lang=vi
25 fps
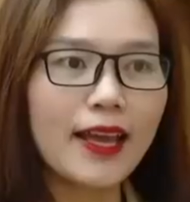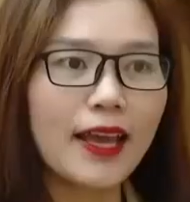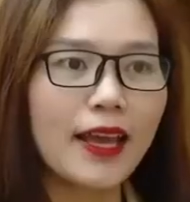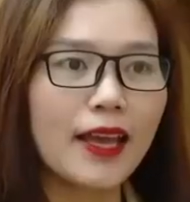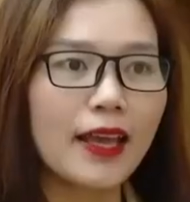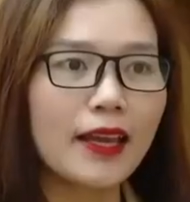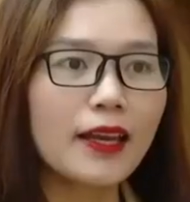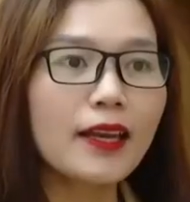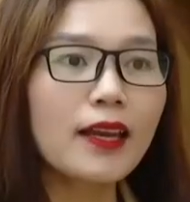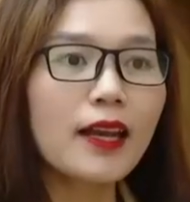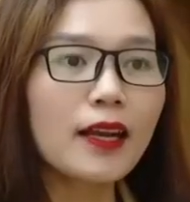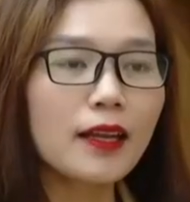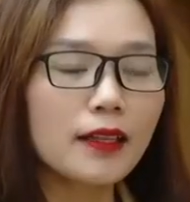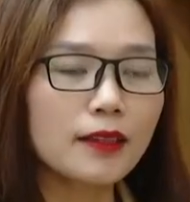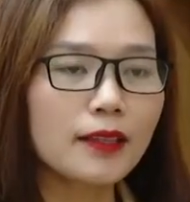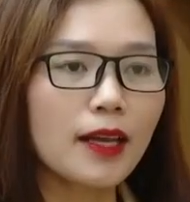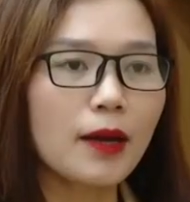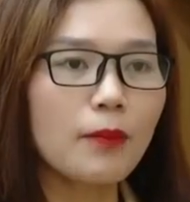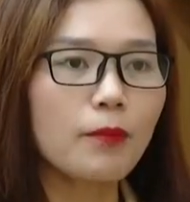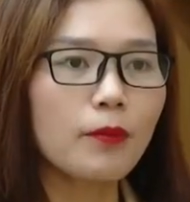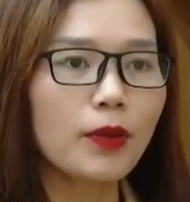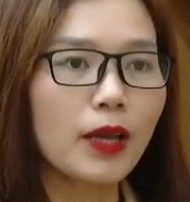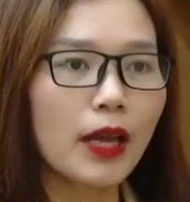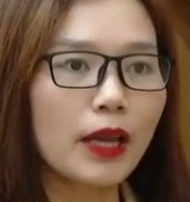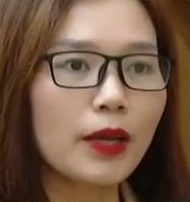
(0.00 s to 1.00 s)
để nâng
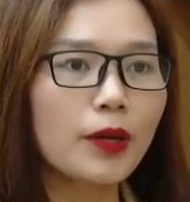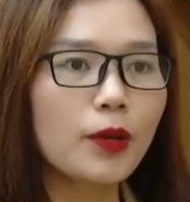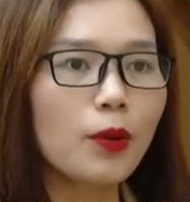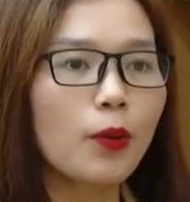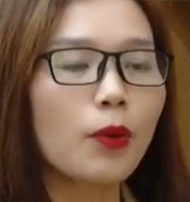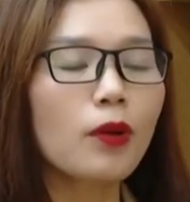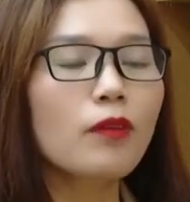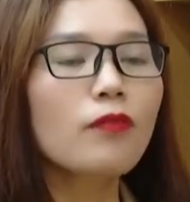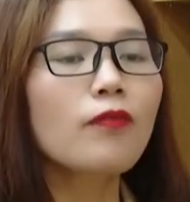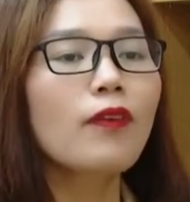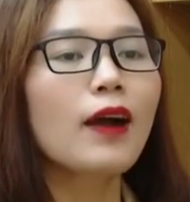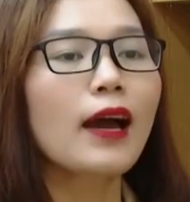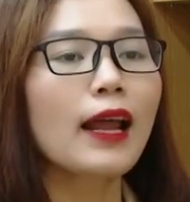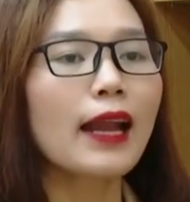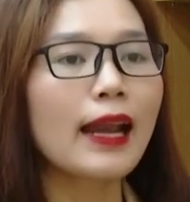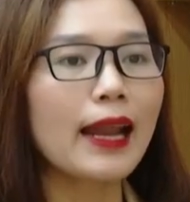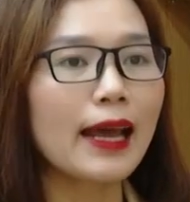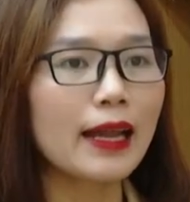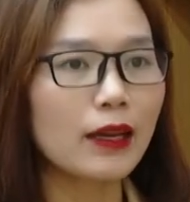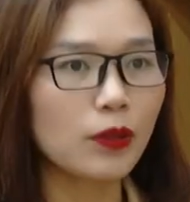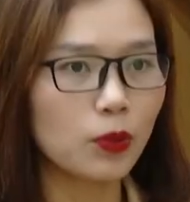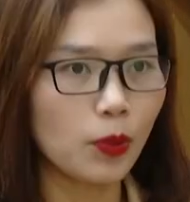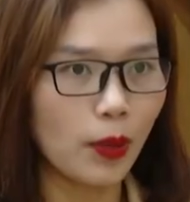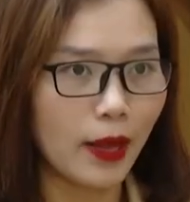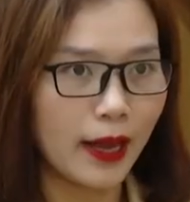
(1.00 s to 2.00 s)
tầm kết nối và
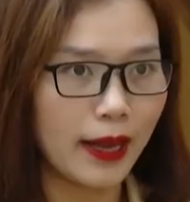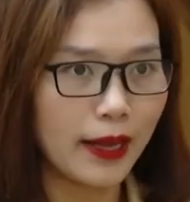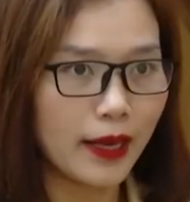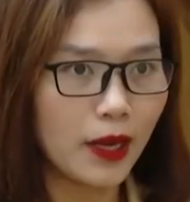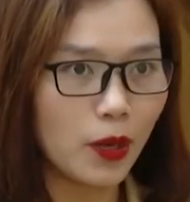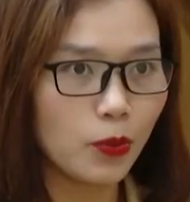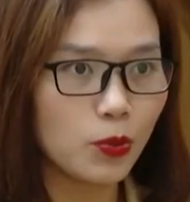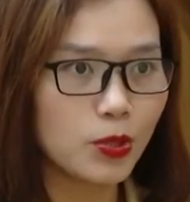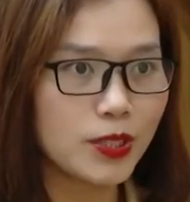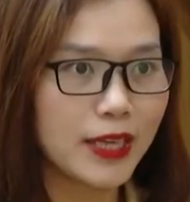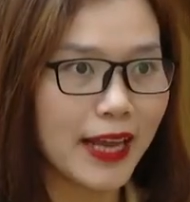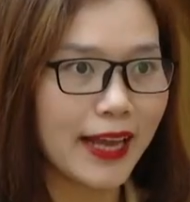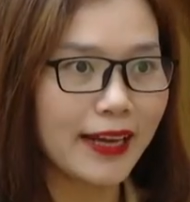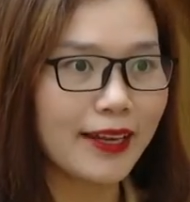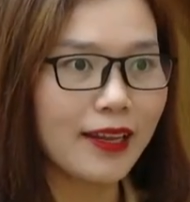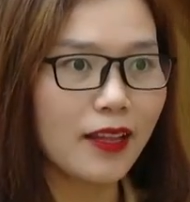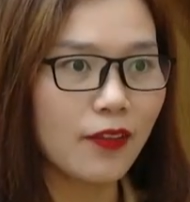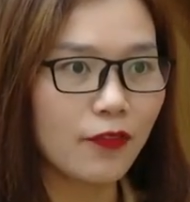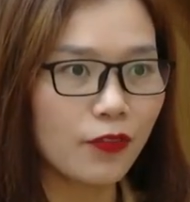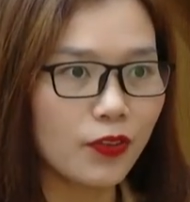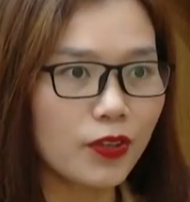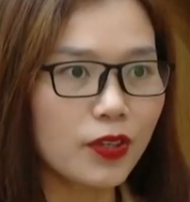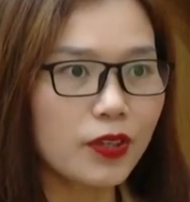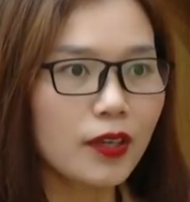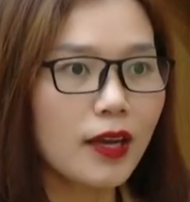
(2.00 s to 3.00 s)
lan tỏa nông sản
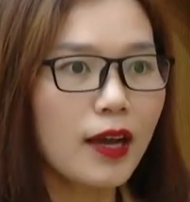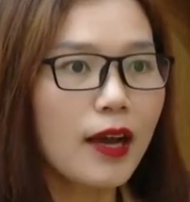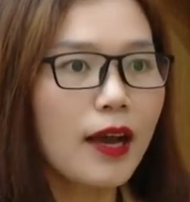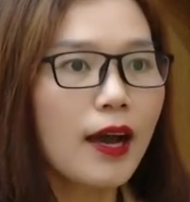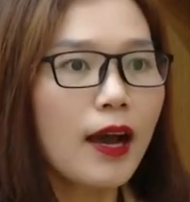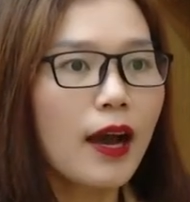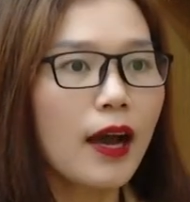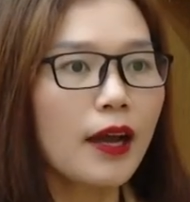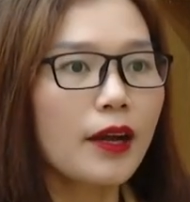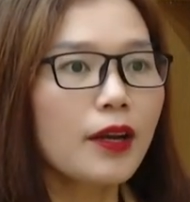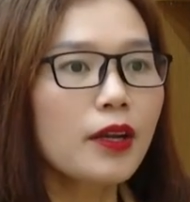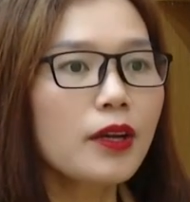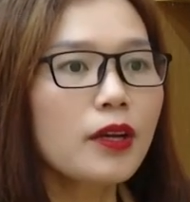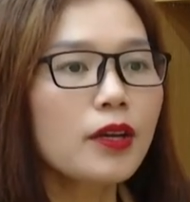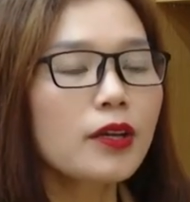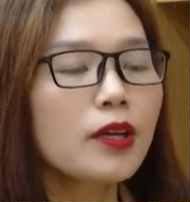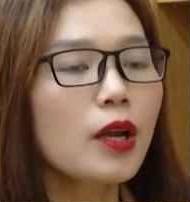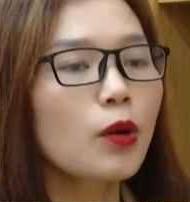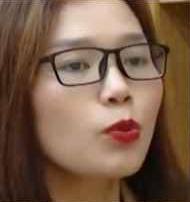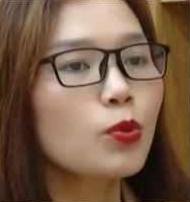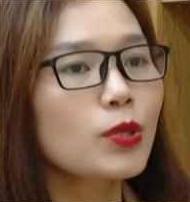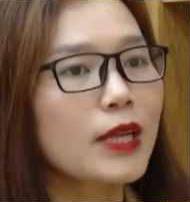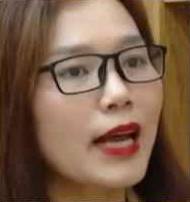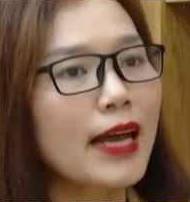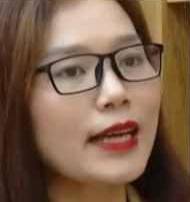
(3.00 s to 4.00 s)
địa phương, đưa
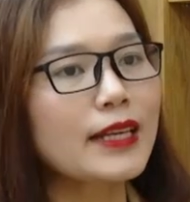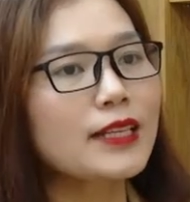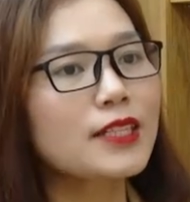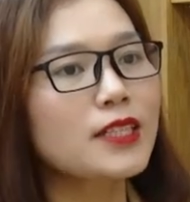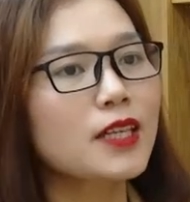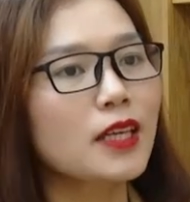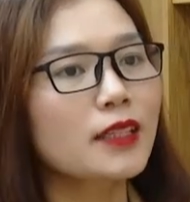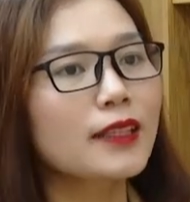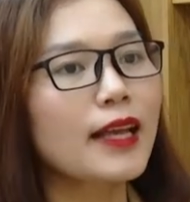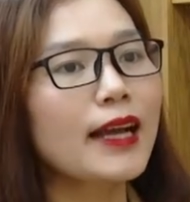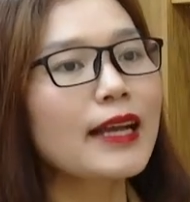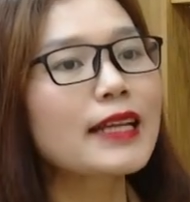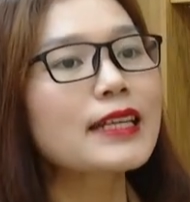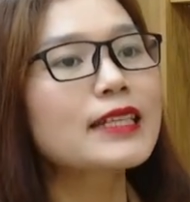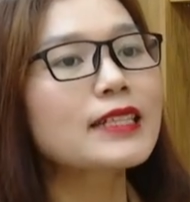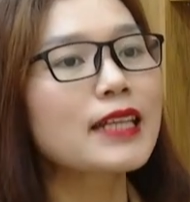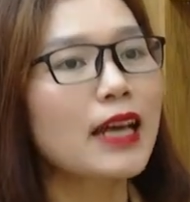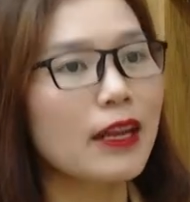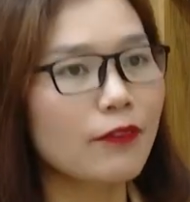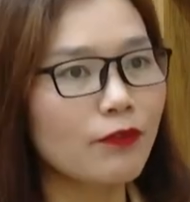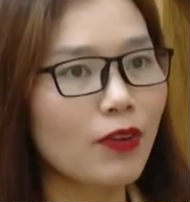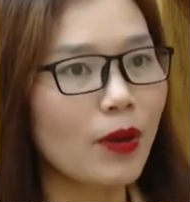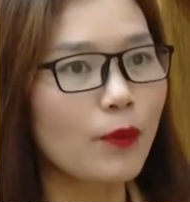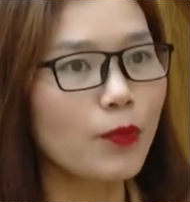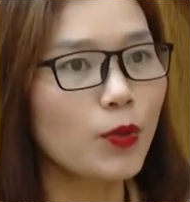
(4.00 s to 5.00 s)
nông sản trở thành
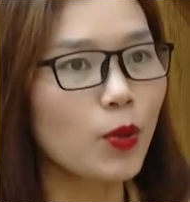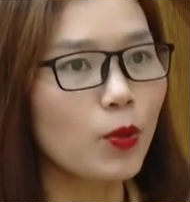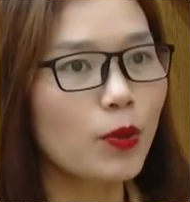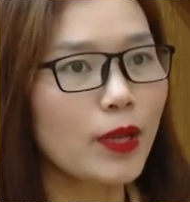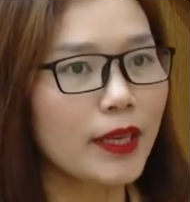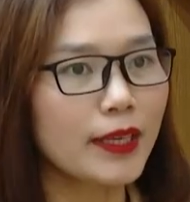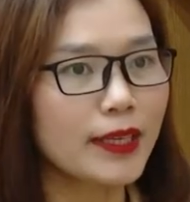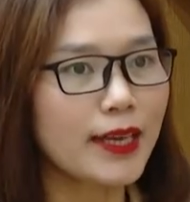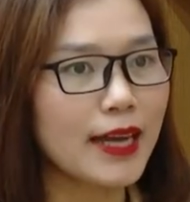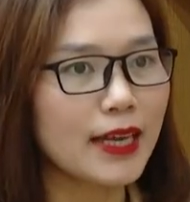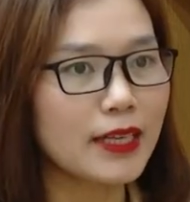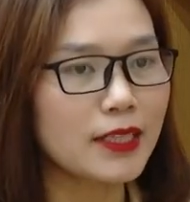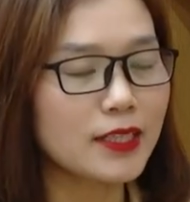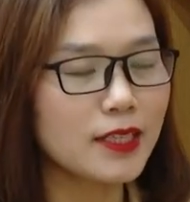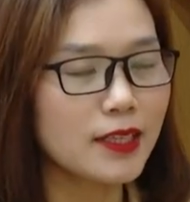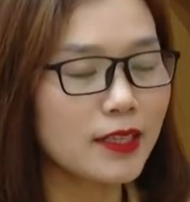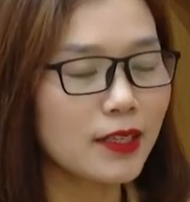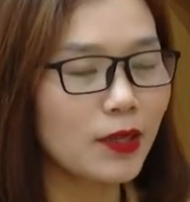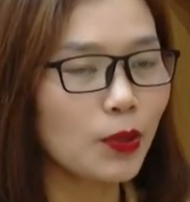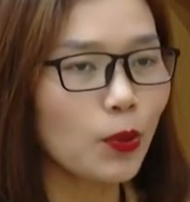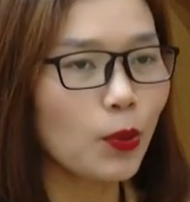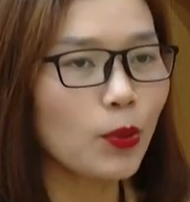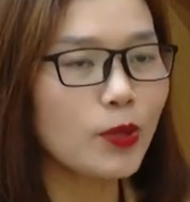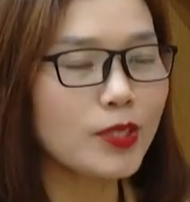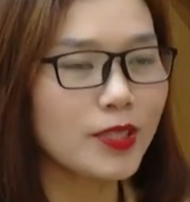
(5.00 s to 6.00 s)
sản phẩm du lịch đặc
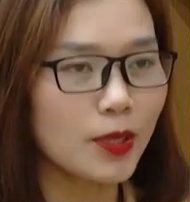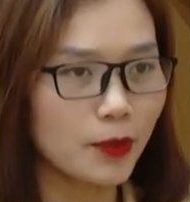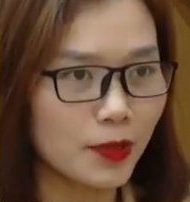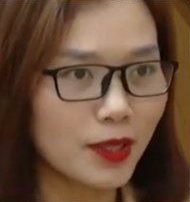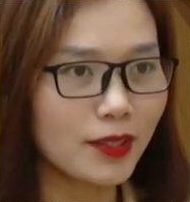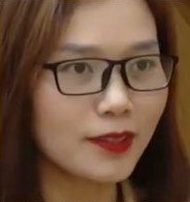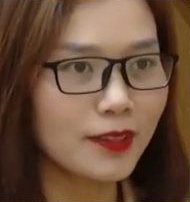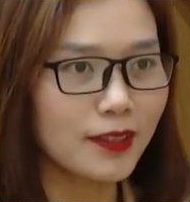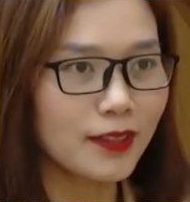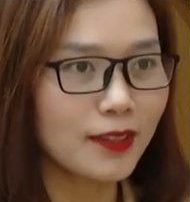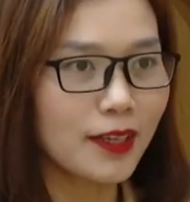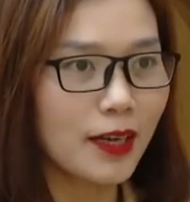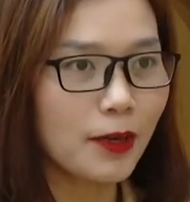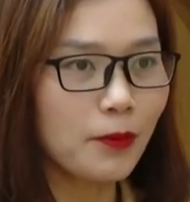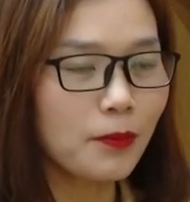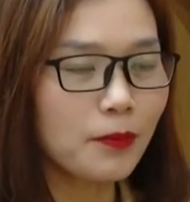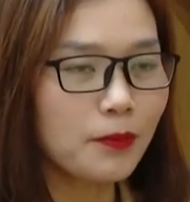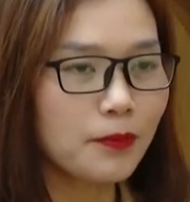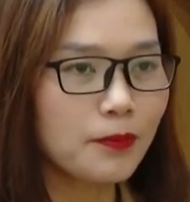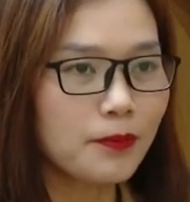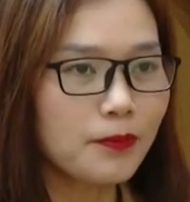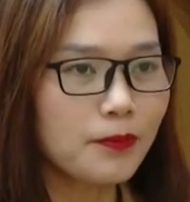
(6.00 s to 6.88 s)
trưng của Châu Đức thưa ông?